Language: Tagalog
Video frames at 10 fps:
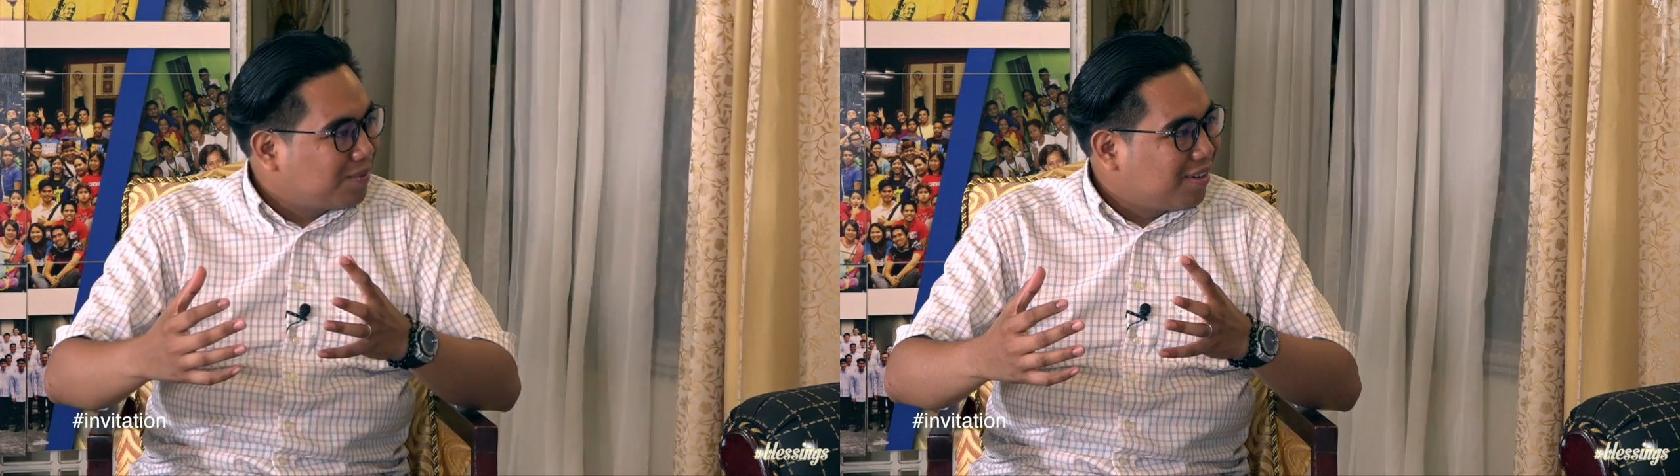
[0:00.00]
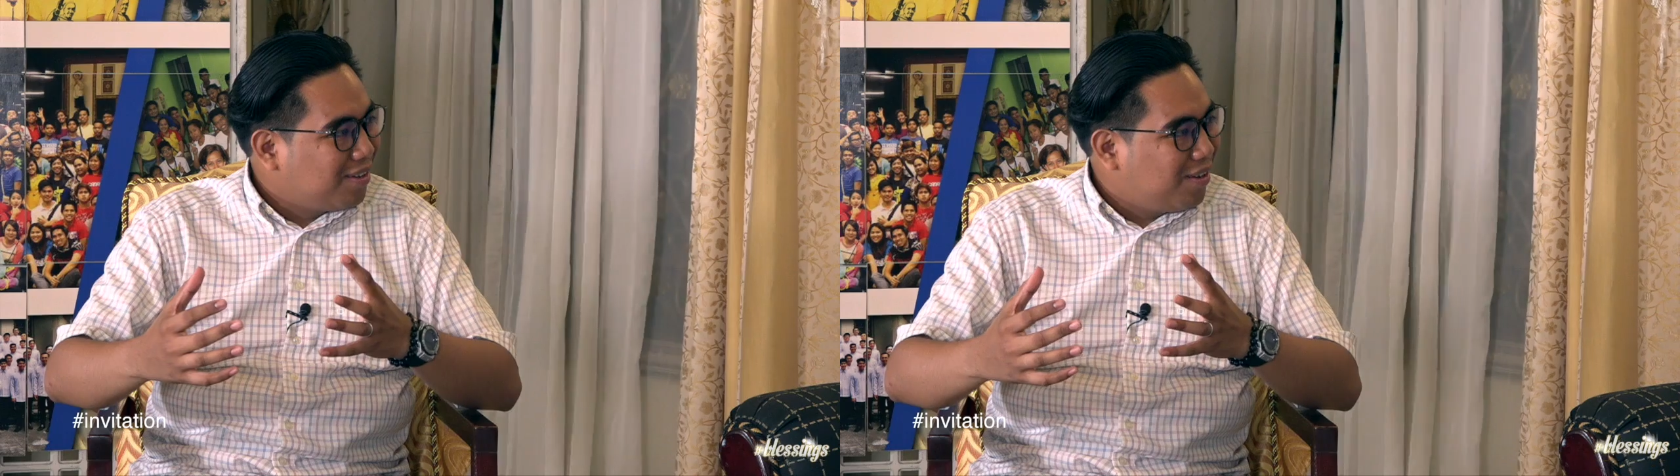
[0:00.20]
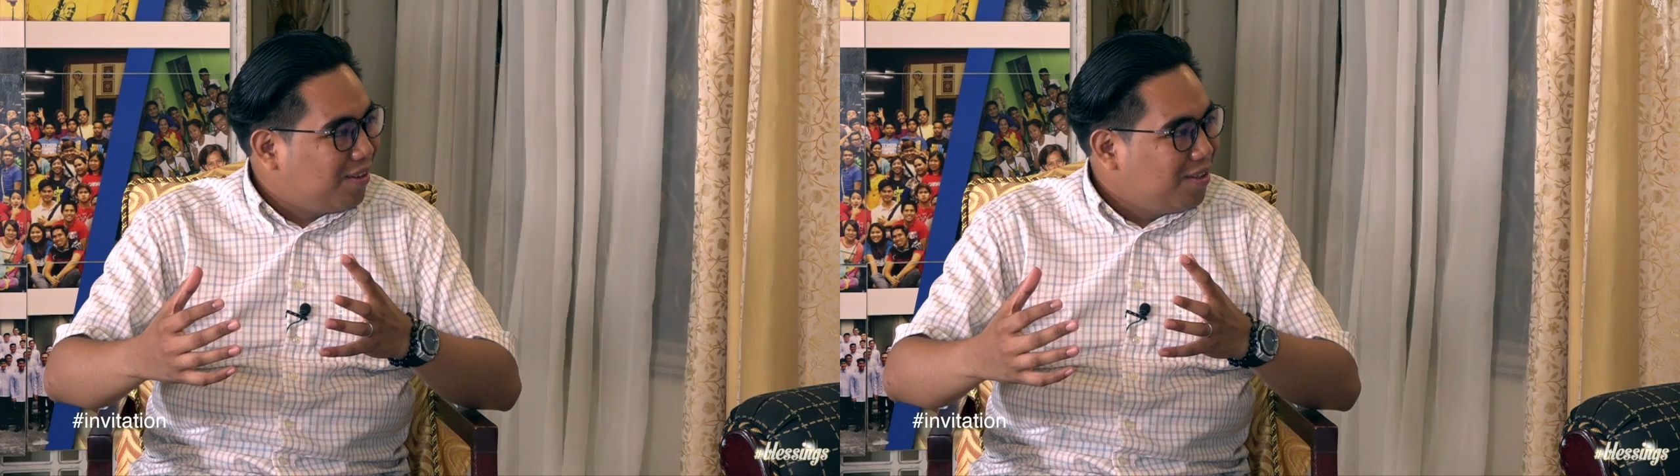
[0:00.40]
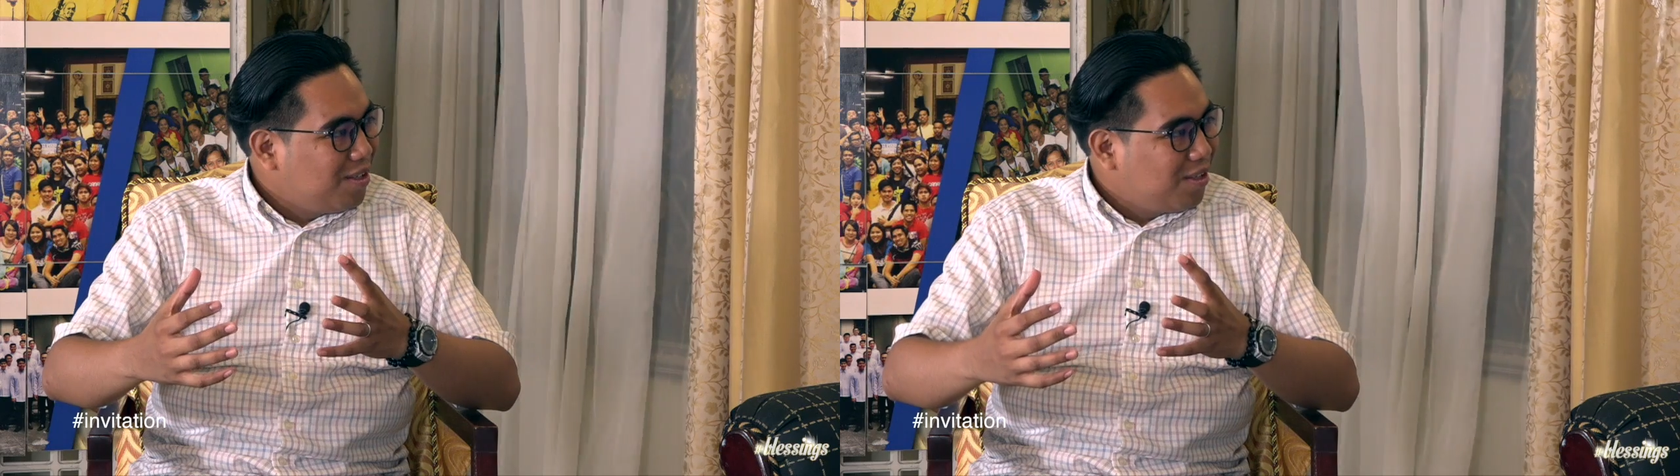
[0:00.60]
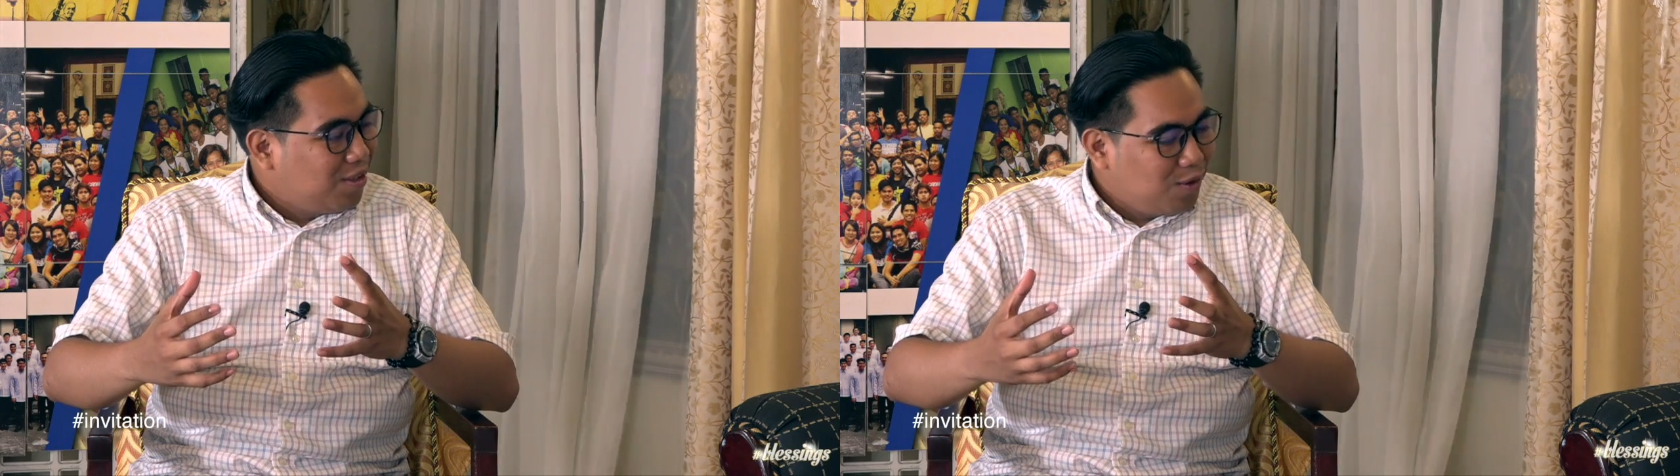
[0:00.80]
No?
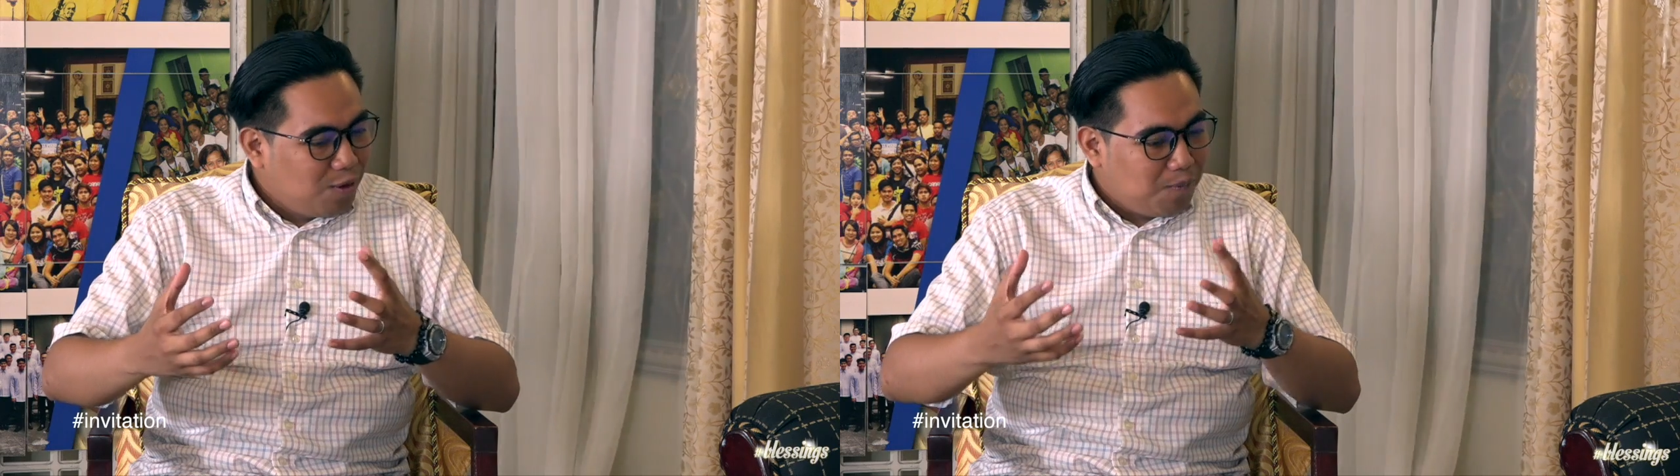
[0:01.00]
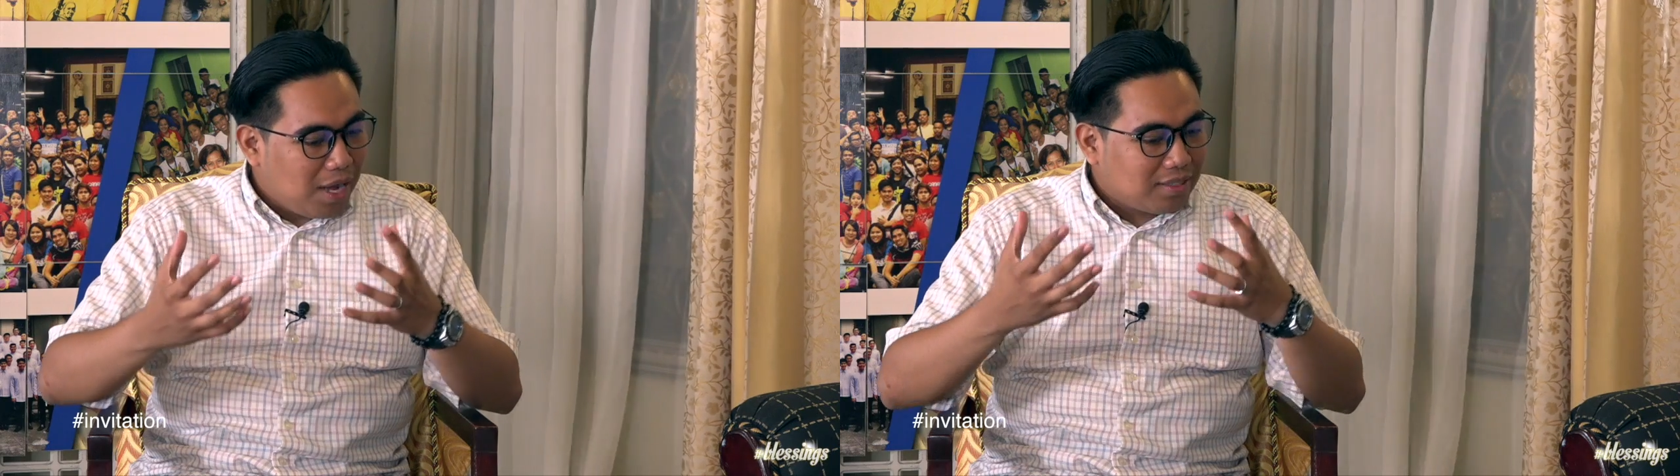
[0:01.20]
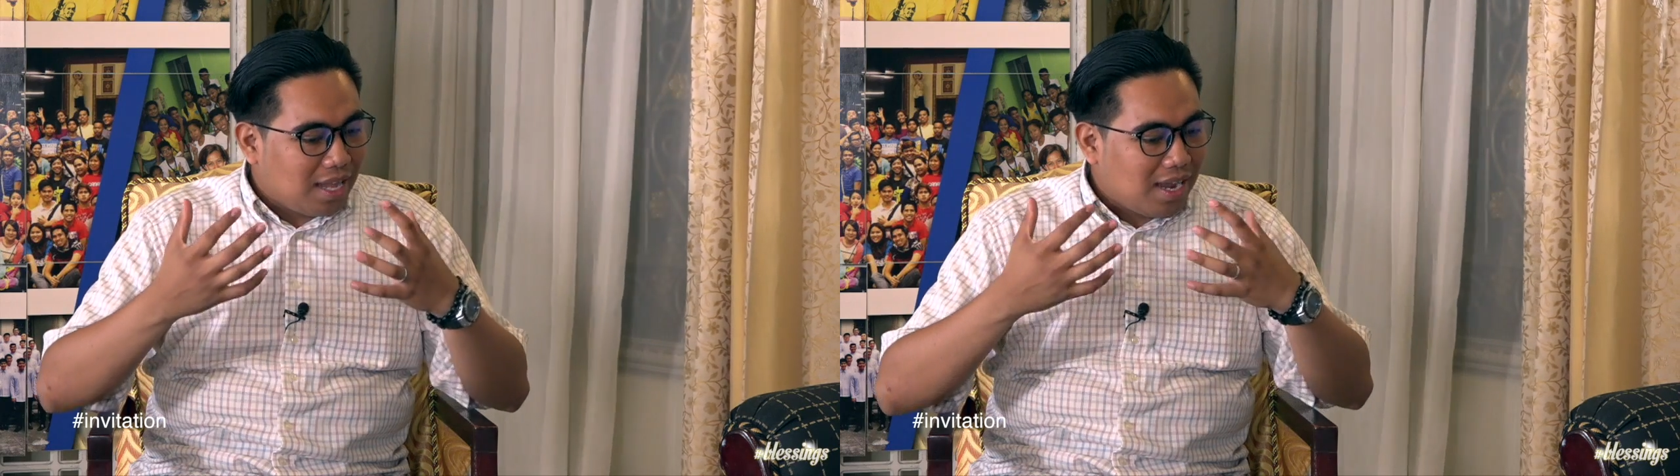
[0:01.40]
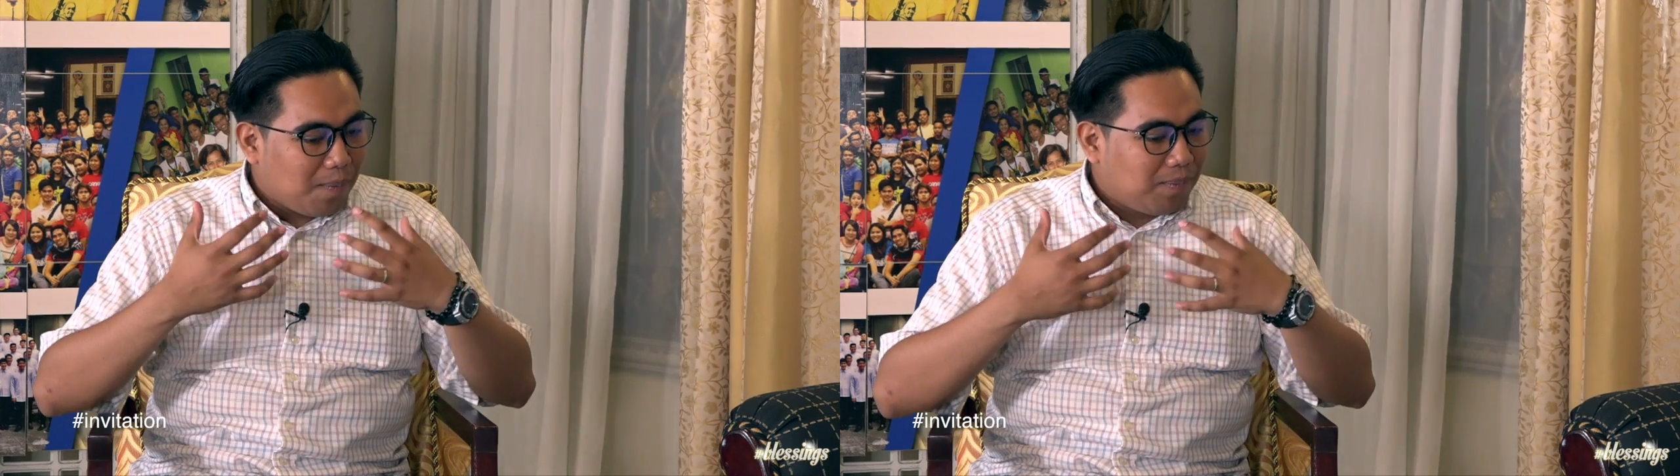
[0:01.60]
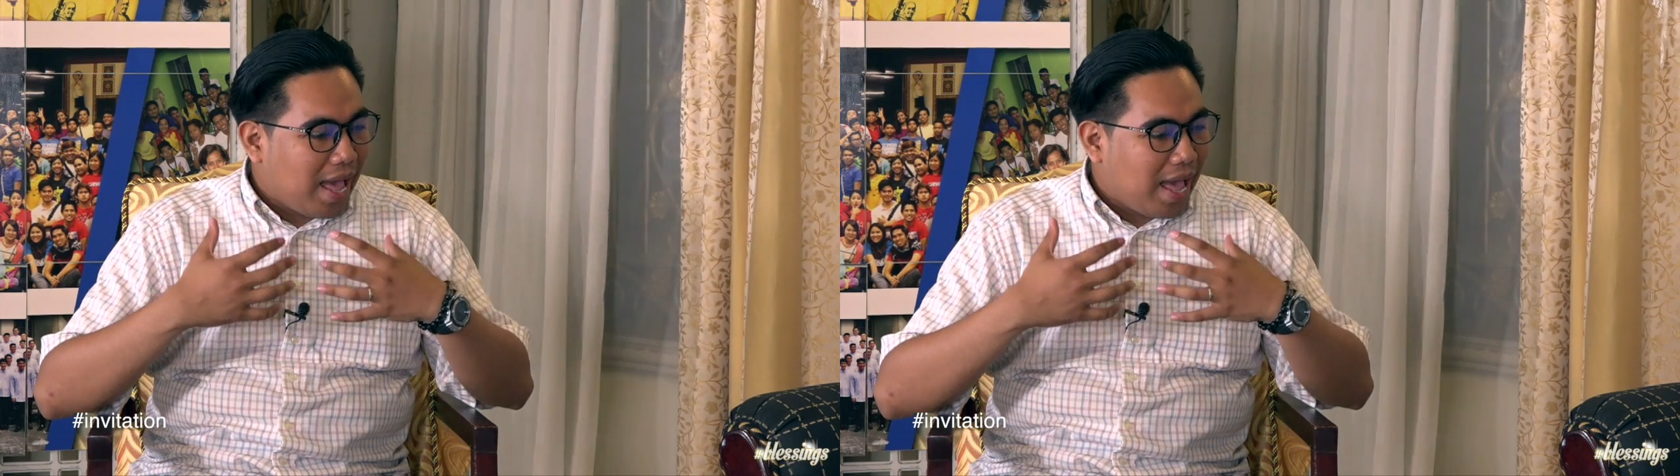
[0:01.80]
yung pagtanggap